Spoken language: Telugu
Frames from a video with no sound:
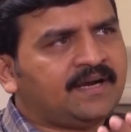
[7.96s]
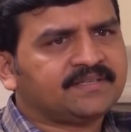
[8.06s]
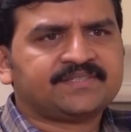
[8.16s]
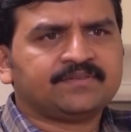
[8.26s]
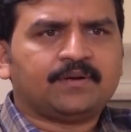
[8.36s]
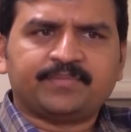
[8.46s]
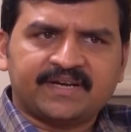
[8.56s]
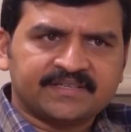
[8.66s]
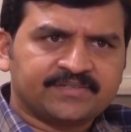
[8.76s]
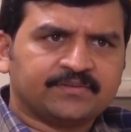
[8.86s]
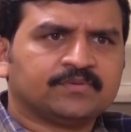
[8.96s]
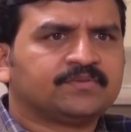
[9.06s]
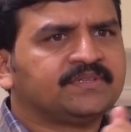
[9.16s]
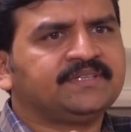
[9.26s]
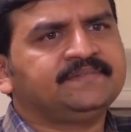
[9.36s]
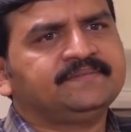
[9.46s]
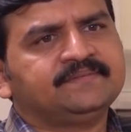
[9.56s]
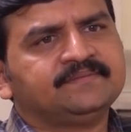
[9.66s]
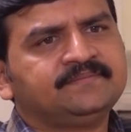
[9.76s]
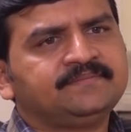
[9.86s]
హాస్యం అపహాస్యం అవుతుంది
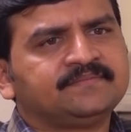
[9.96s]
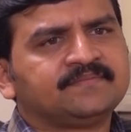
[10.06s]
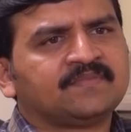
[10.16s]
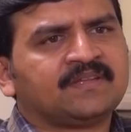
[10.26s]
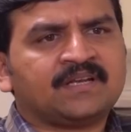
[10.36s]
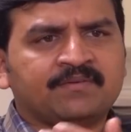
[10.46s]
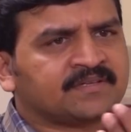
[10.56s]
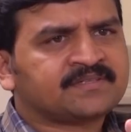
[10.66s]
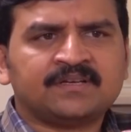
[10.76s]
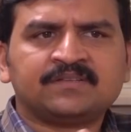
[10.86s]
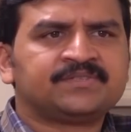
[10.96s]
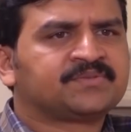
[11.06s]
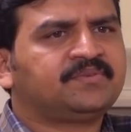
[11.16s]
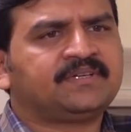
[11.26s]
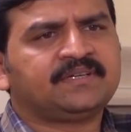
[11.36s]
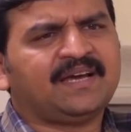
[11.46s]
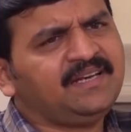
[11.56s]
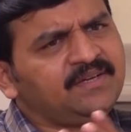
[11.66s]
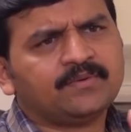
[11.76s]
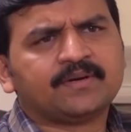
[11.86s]
నవరసాల్లో తీసుకుంటే
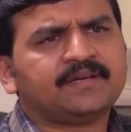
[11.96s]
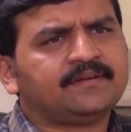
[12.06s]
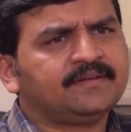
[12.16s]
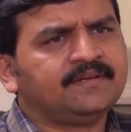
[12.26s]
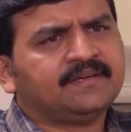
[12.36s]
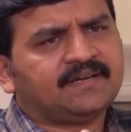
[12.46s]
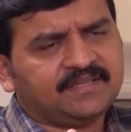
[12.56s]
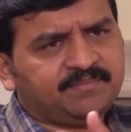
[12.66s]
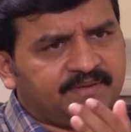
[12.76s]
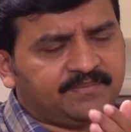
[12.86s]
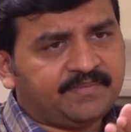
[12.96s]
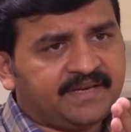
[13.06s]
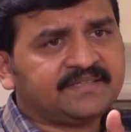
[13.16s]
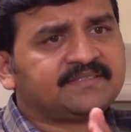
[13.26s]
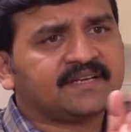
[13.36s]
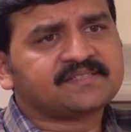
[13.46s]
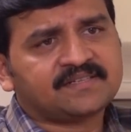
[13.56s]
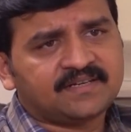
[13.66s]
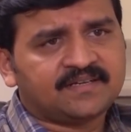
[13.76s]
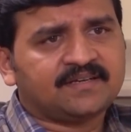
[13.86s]
అన్నీ కూడా అది బ్రేక్
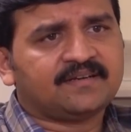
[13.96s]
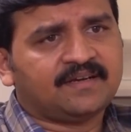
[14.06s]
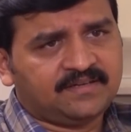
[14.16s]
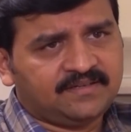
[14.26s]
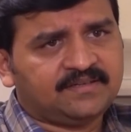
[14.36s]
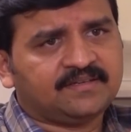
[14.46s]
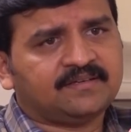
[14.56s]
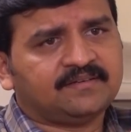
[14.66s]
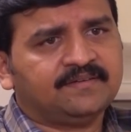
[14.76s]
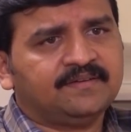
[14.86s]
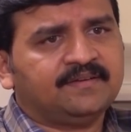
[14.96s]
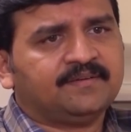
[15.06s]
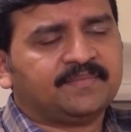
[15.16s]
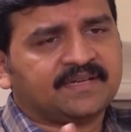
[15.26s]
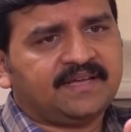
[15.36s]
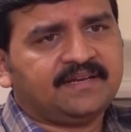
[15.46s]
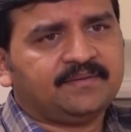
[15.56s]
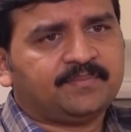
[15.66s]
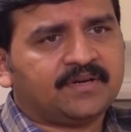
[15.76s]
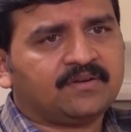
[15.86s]
చేసిన అనే మరి దాన్ని
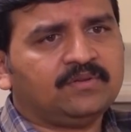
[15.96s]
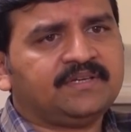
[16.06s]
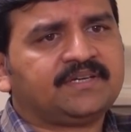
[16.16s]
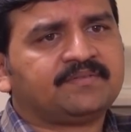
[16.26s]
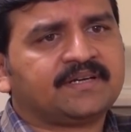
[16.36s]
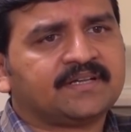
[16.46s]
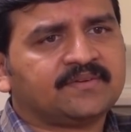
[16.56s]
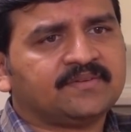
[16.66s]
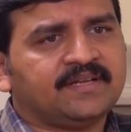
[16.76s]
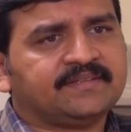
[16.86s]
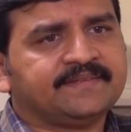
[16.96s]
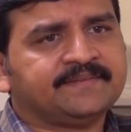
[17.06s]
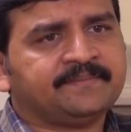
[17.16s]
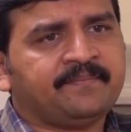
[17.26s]
పరుగులు తీయటం అంటారు లేకపోతే